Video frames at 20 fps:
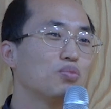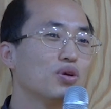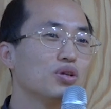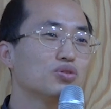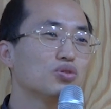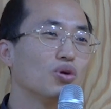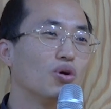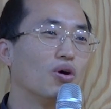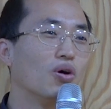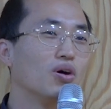딱
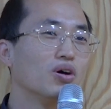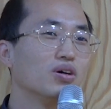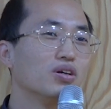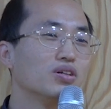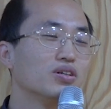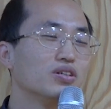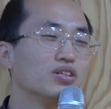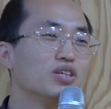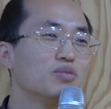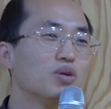발표했죠.
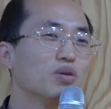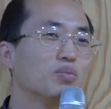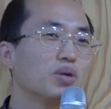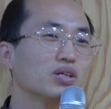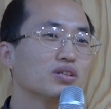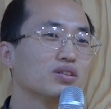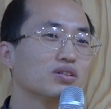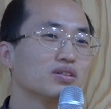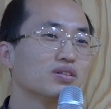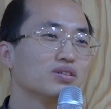
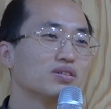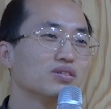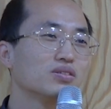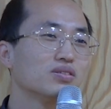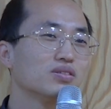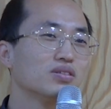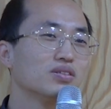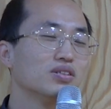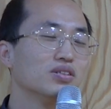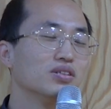이명박.
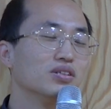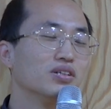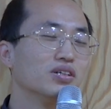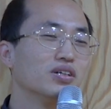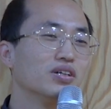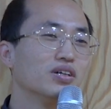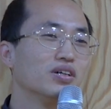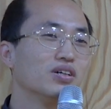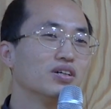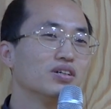
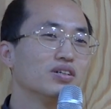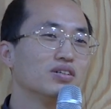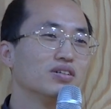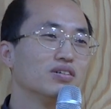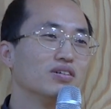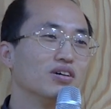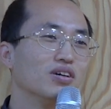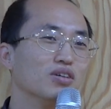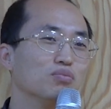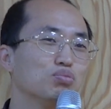예.
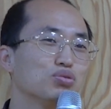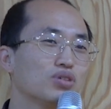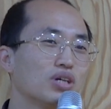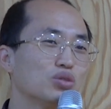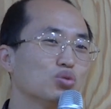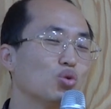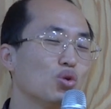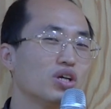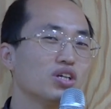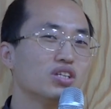어,
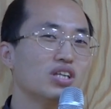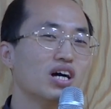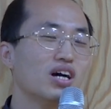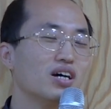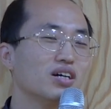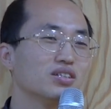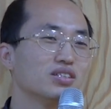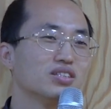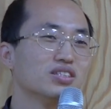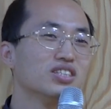북한
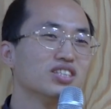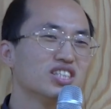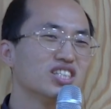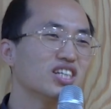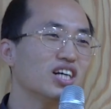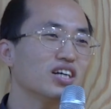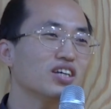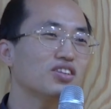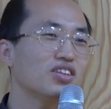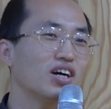소행이다.
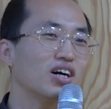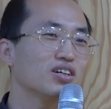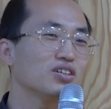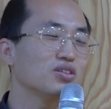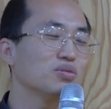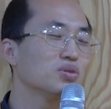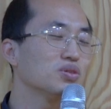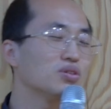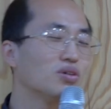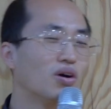
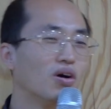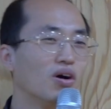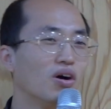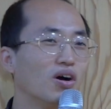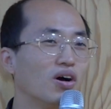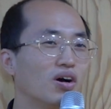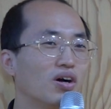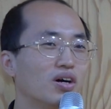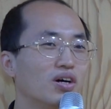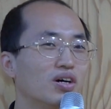응징하겠다.
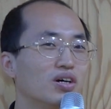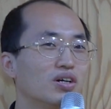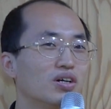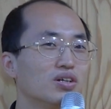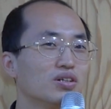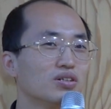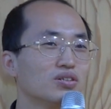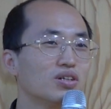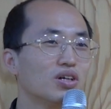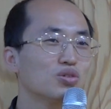그러면서.
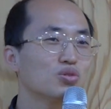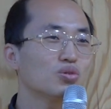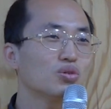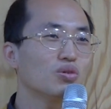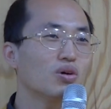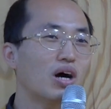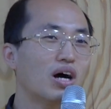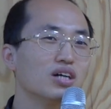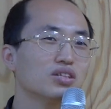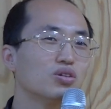
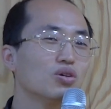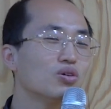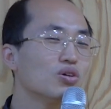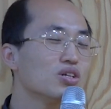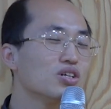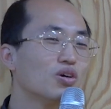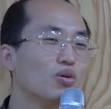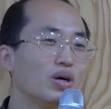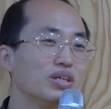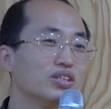그래가지고, 아,
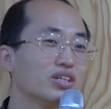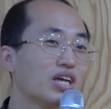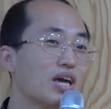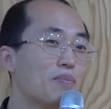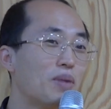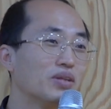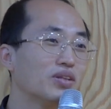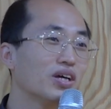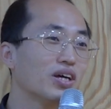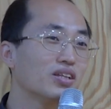선거 이거
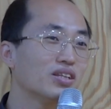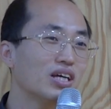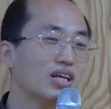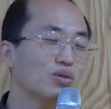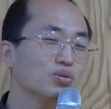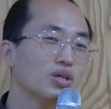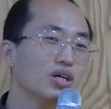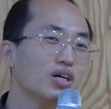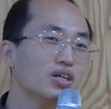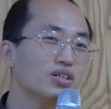완전히
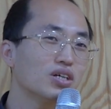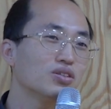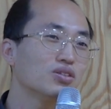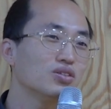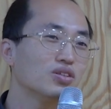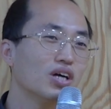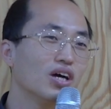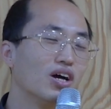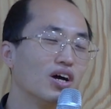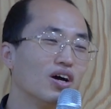개판되겠나라고
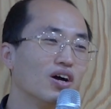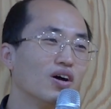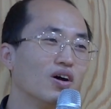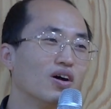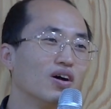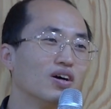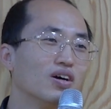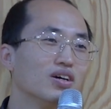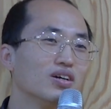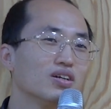생각을 했는데,